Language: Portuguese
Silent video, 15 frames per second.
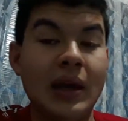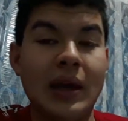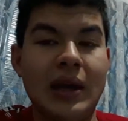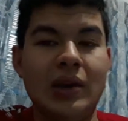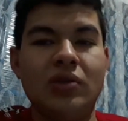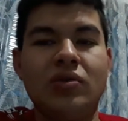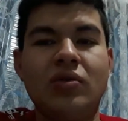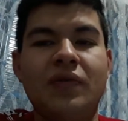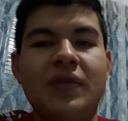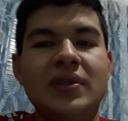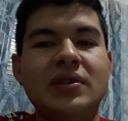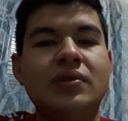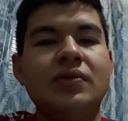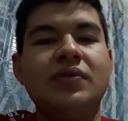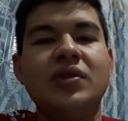Aí eu estou
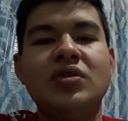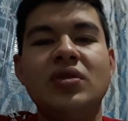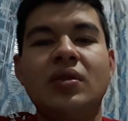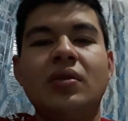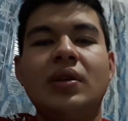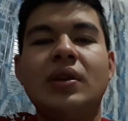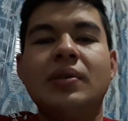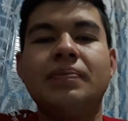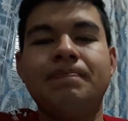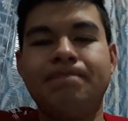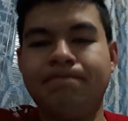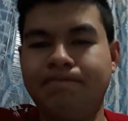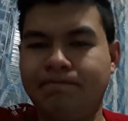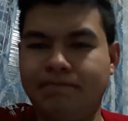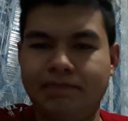fazendo o vídeo agora
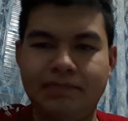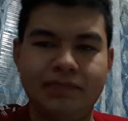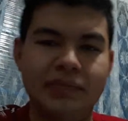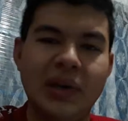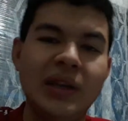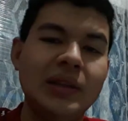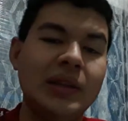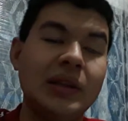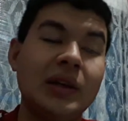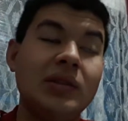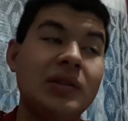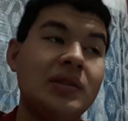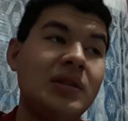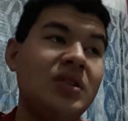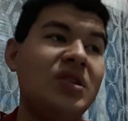mandando
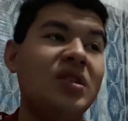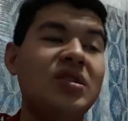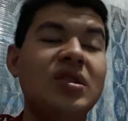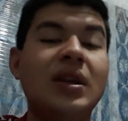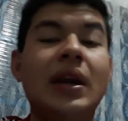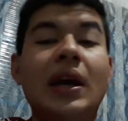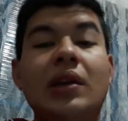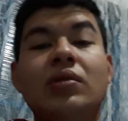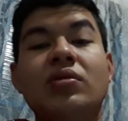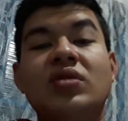assim já direto.